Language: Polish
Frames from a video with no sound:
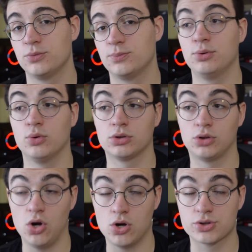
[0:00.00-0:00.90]
było
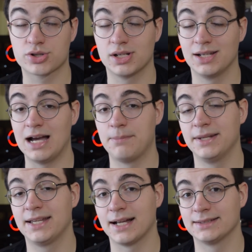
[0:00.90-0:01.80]
to, że
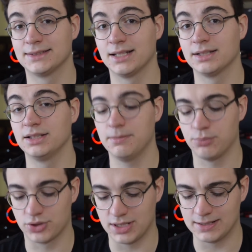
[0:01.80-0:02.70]
aplikacja nie
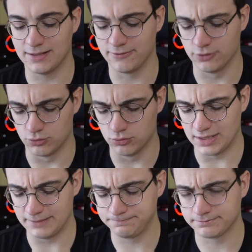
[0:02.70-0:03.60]
posiada w
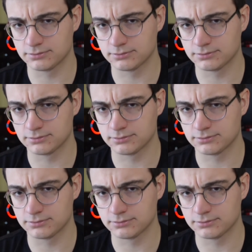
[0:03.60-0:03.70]
ogóle